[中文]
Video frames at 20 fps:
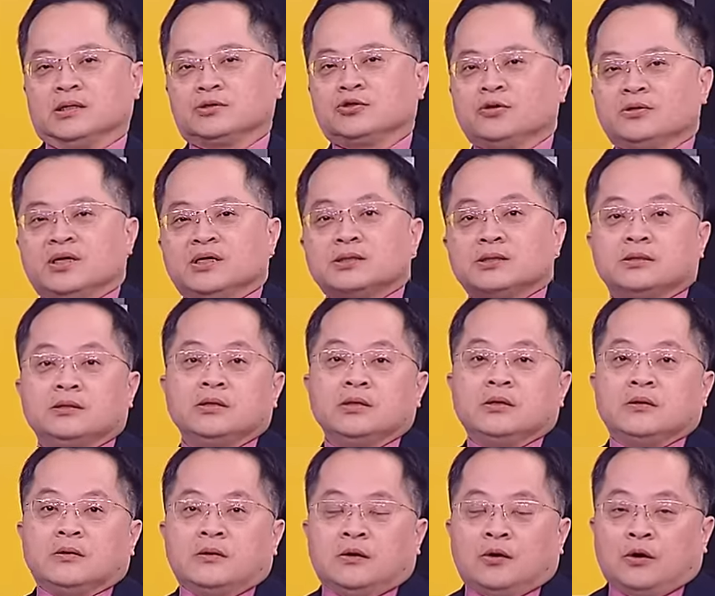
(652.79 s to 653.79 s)
重点是，
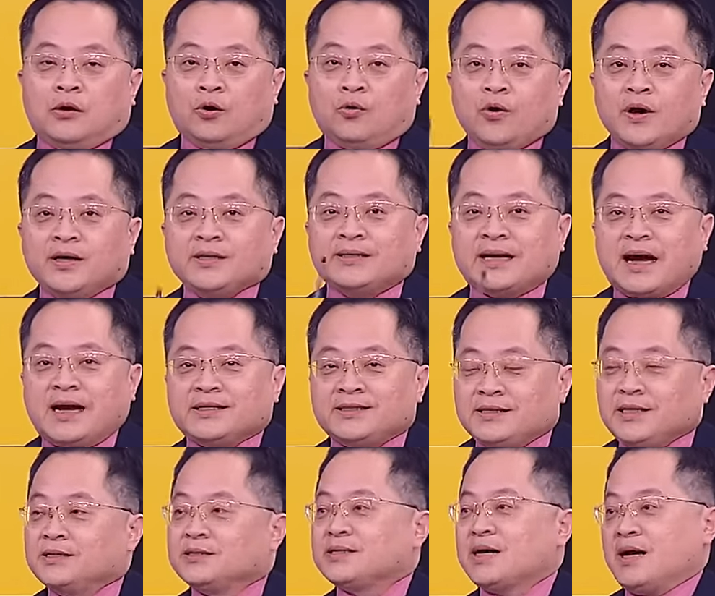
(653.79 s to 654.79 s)
辉达
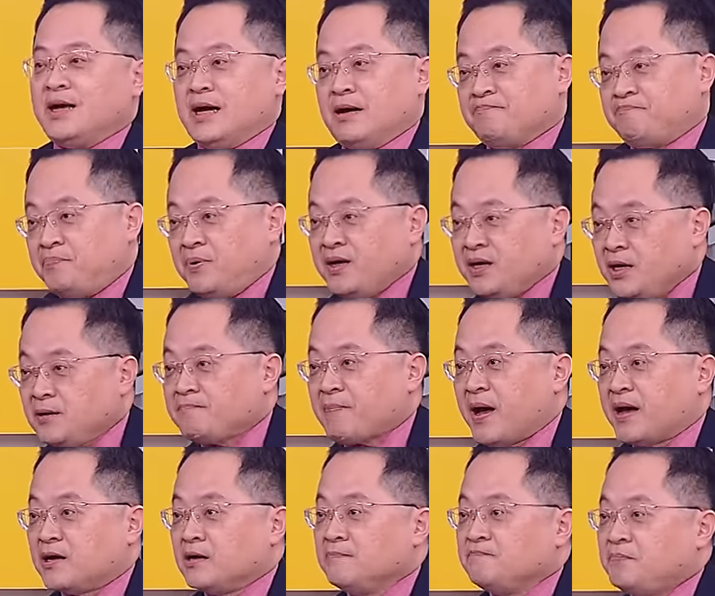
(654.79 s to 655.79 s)
现在啊
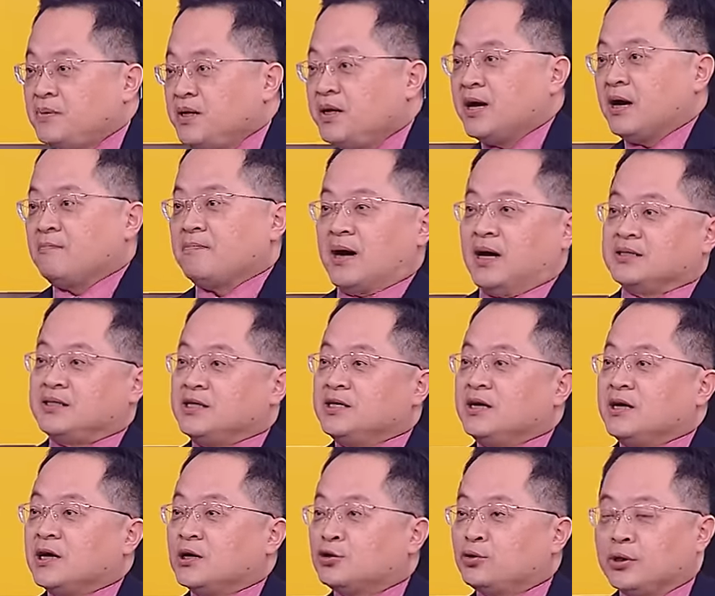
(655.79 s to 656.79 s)
，B100 跟 B200，今
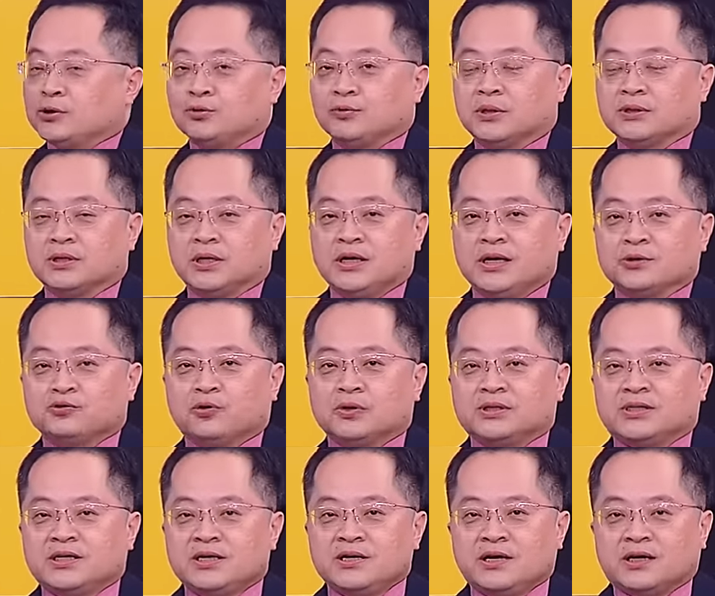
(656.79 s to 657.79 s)
年要推出的，应该说
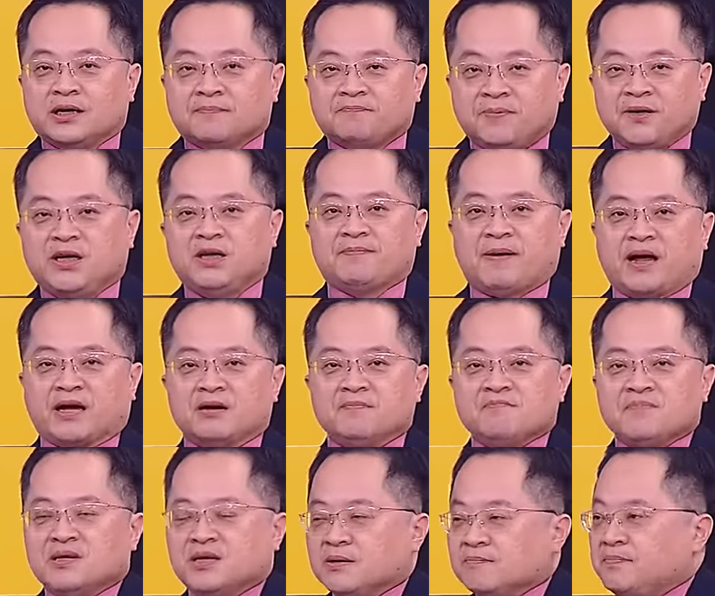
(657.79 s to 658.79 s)
今年的 B100跟
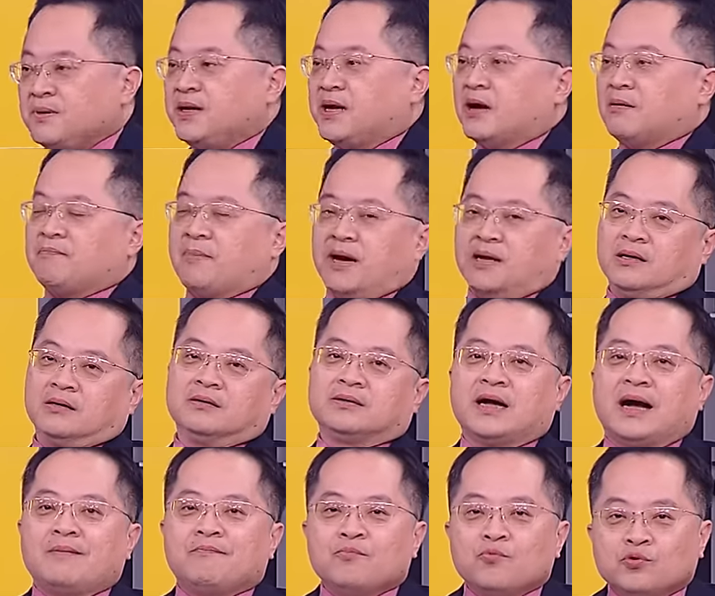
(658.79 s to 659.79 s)
明年 B200呢，
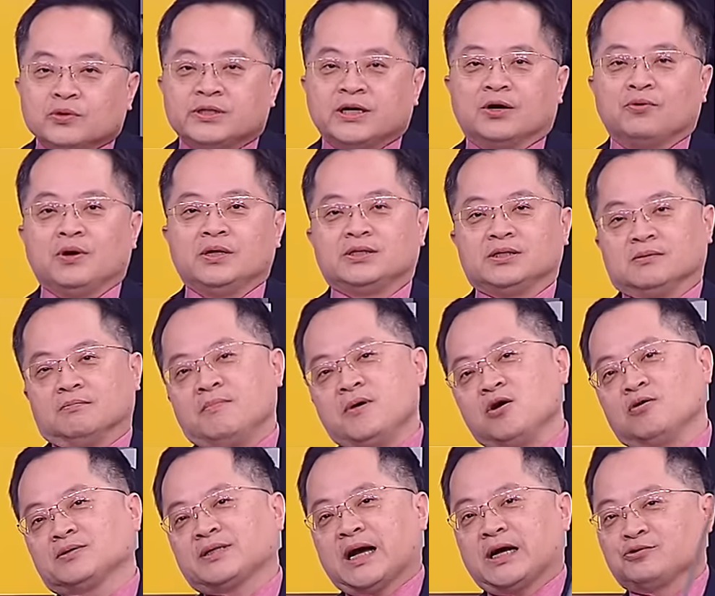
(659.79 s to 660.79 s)
它目前为止没
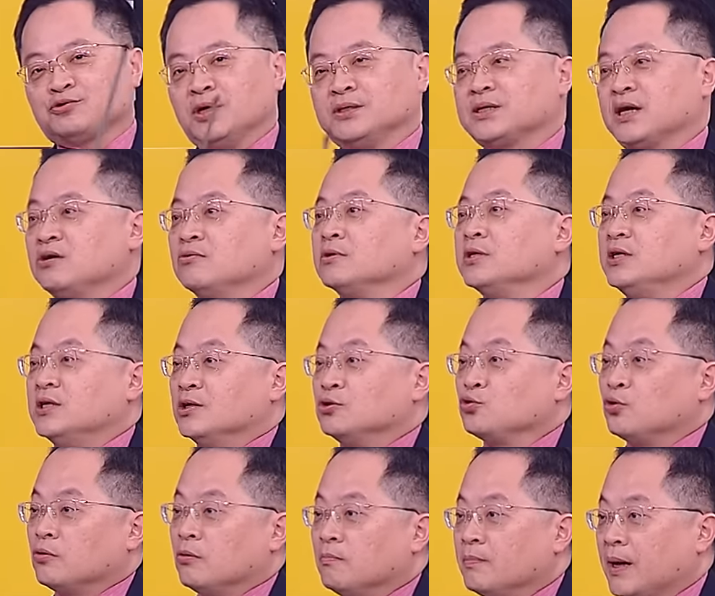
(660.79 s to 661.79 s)
有打算采用液冷
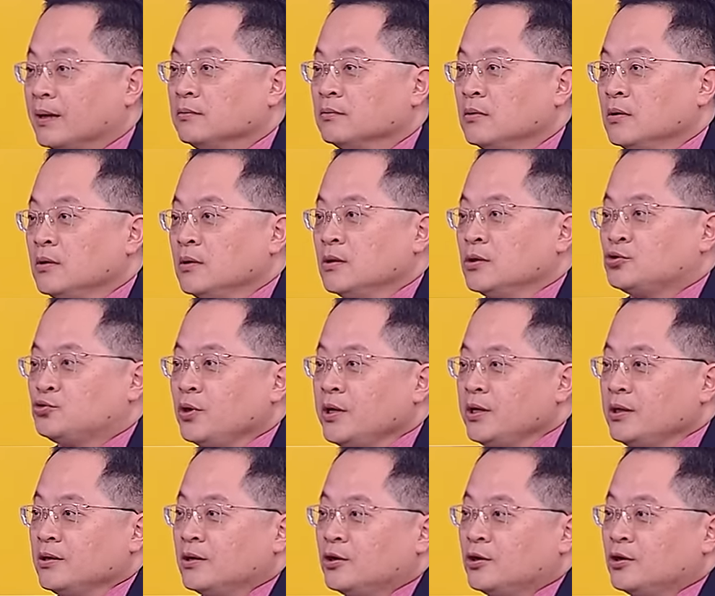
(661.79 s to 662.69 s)
做公版，所以